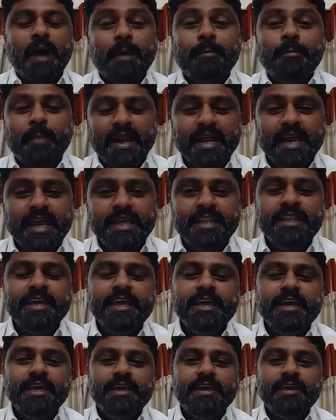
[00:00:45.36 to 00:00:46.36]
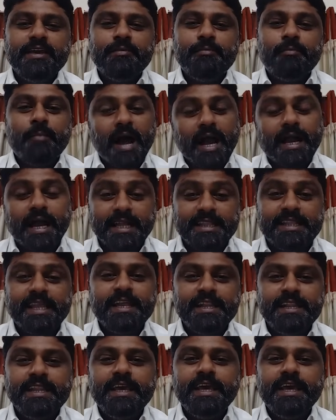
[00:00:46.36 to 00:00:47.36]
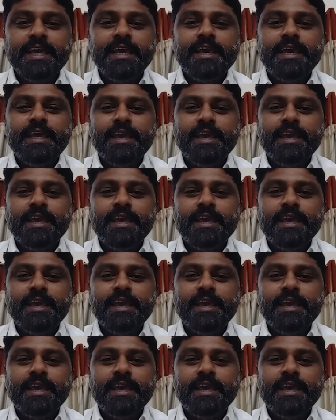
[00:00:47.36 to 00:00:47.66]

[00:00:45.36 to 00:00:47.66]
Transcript: మా పని ఏంది మా గతి ఏంది